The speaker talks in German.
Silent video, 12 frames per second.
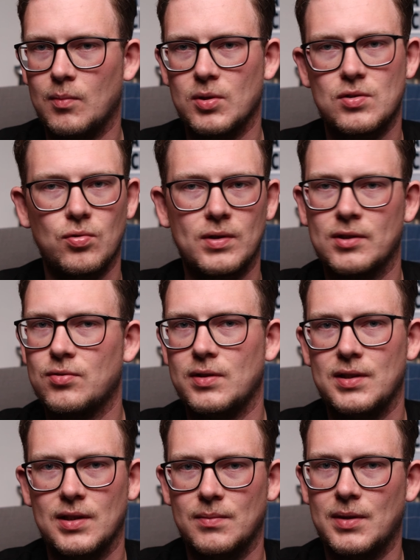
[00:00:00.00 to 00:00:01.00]
Bezug
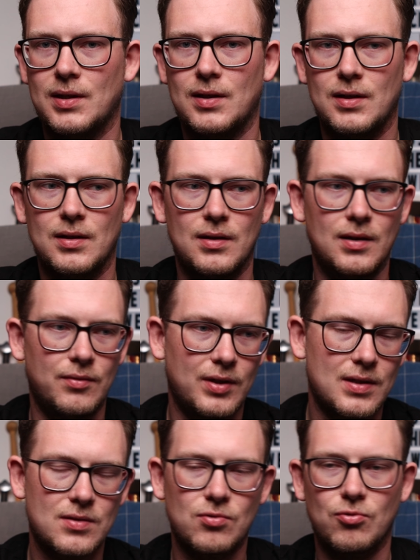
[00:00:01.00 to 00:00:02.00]
natürlich immer Living
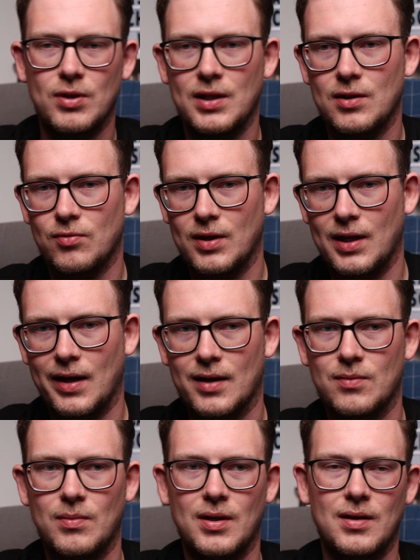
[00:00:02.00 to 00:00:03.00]
History,
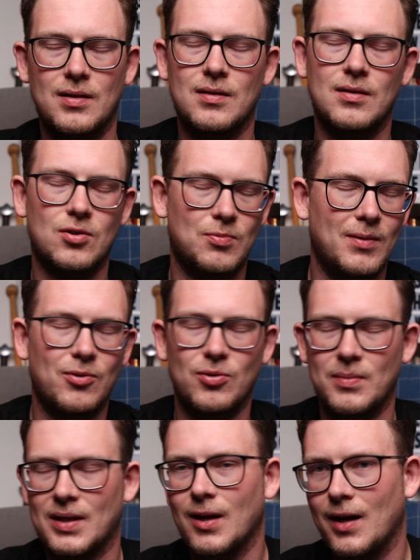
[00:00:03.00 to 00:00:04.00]
Reenactment, Schwerpunkt
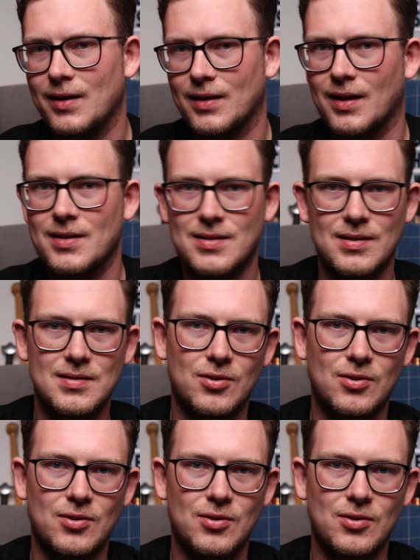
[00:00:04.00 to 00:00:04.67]
Mittelalter, 13.